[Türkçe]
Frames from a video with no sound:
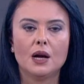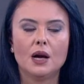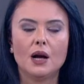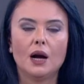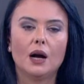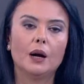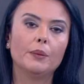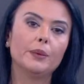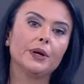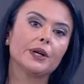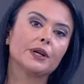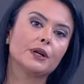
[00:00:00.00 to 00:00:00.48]

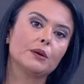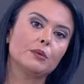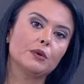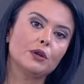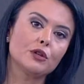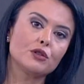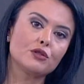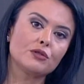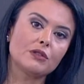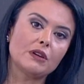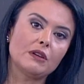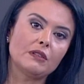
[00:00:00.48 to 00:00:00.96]
Amerika
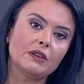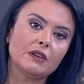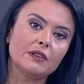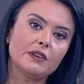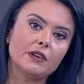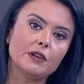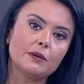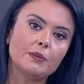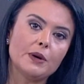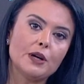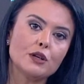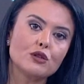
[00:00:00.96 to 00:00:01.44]
Birleşik
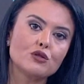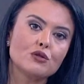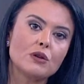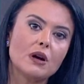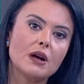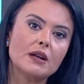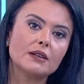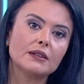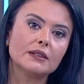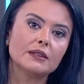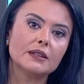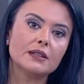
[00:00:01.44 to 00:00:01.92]
Devletleri
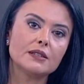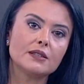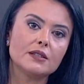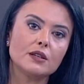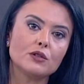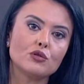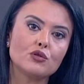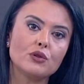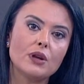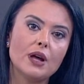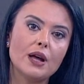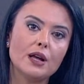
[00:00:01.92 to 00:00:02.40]
Başkanlığı'na
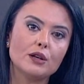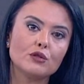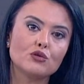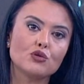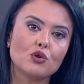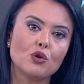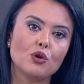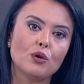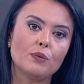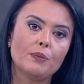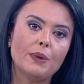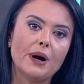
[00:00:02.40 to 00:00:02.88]
seçilen
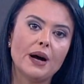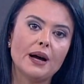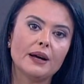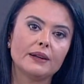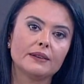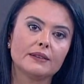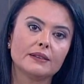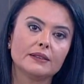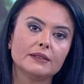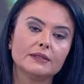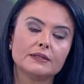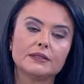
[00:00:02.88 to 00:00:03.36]
Joe
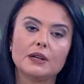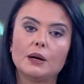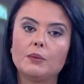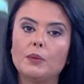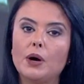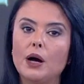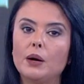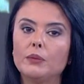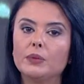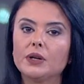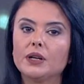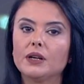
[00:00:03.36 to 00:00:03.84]
Biden
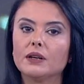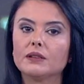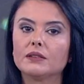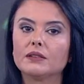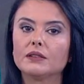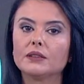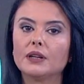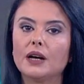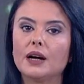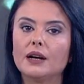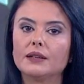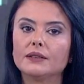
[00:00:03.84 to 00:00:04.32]
tamamı
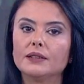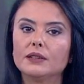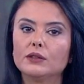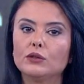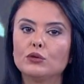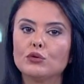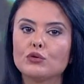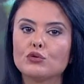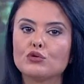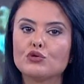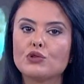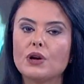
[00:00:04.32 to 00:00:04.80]
kadınlardan
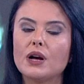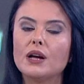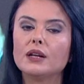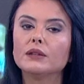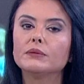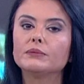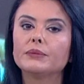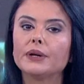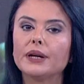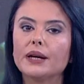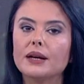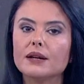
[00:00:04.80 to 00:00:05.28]

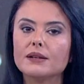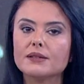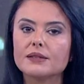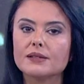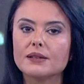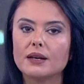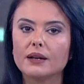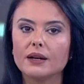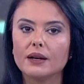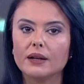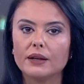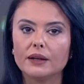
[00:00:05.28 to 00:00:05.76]
oluşan Beyaz
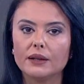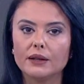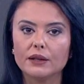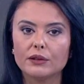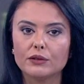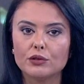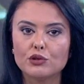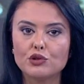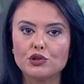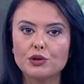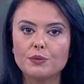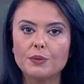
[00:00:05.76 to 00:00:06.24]
Saray
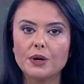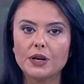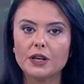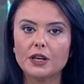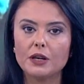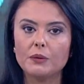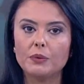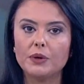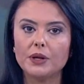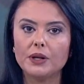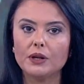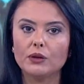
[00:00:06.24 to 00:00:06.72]
iletişim
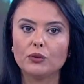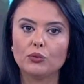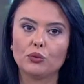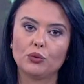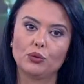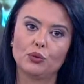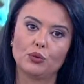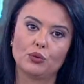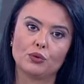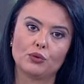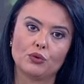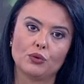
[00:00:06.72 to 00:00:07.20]
ekibini
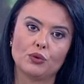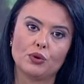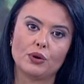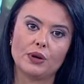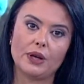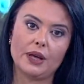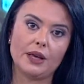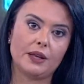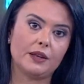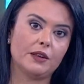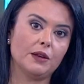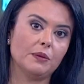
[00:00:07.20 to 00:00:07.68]
duyurdu.
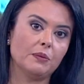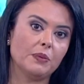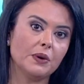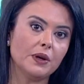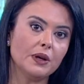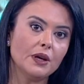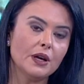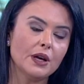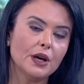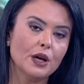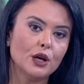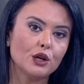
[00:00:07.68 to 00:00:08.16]

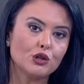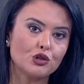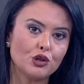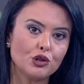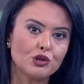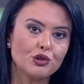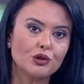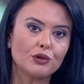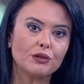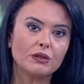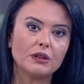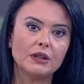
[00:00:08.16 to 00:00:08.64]
Ekibi
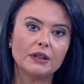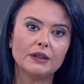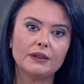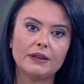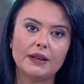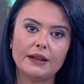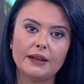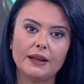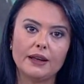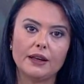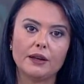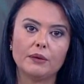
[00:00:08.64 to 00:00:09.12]
çeşitli
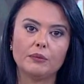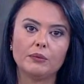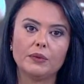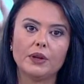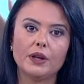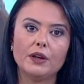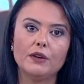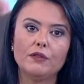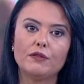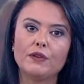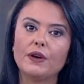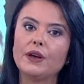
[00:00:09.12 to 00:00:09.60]

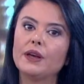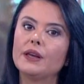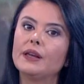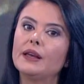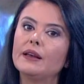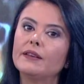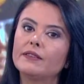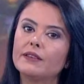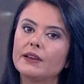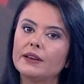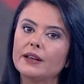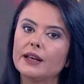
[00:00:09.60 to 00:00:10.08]
deneyimli ve
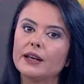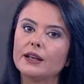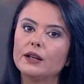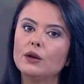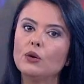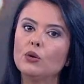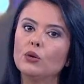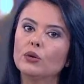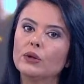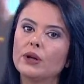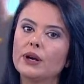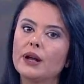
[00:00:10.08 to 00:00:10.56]
yetenekli
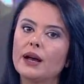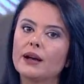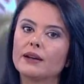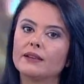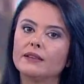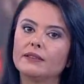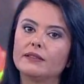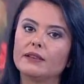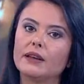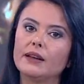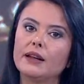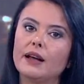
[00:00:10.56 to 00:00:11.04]
olarak
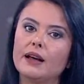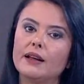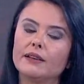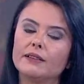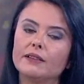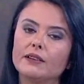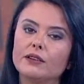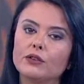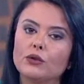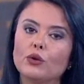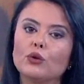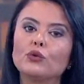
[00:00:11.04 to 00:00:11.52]

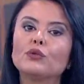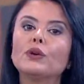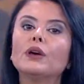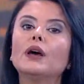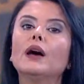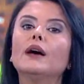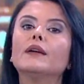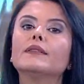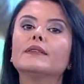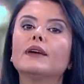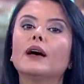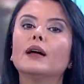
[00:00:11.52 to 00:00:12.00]
nitelendirdi. Öte
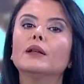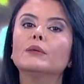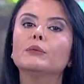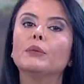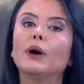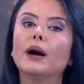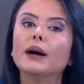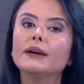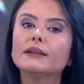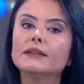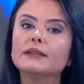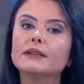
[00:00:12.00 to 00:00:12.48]
yandan
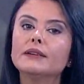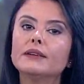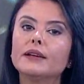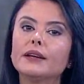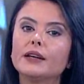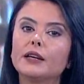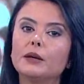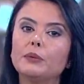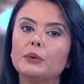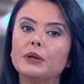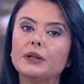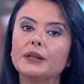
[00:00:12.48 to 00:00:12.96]
Biden'ın
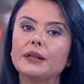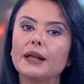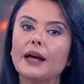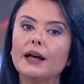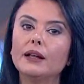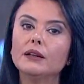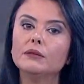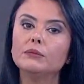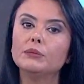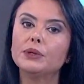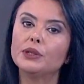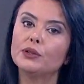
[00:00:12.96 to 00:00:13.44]

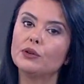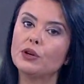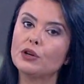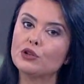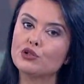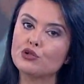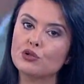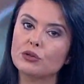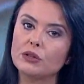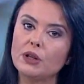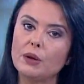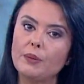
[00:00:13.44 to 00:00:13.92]
ekibinden bir
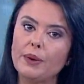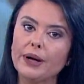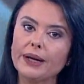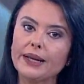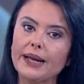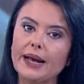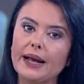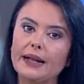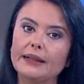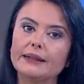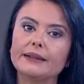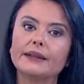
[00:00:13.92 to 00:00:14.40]
açıklama
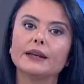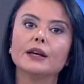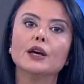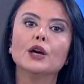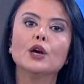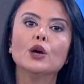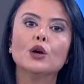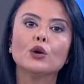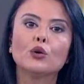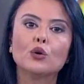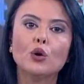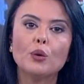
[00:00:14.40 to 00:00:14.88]
geldi.
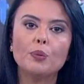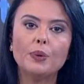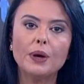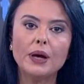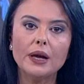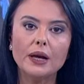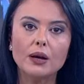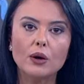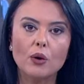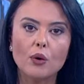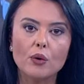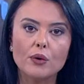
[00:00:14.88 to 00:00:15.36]

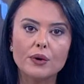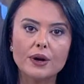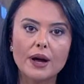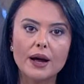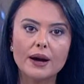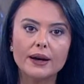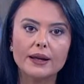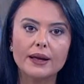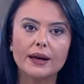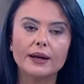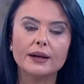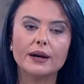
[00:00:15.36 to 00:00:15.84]
Köpeğiyle
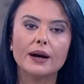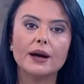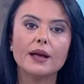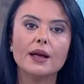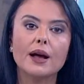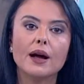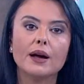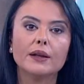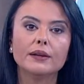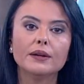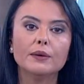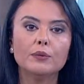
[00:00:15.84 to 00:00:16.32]
oynarken
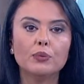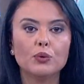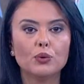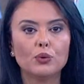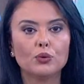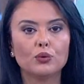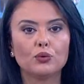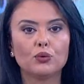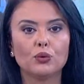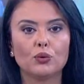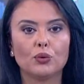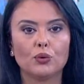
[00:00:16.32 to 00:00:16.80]
ayağını
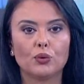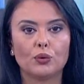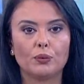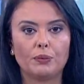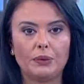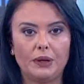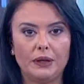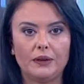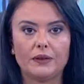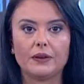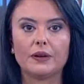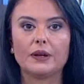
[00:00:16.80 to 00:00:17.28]
burktuğu
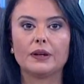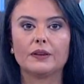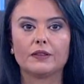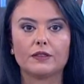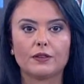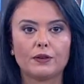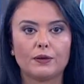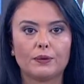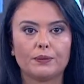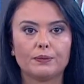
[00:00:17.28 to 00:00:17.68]
bildirildi.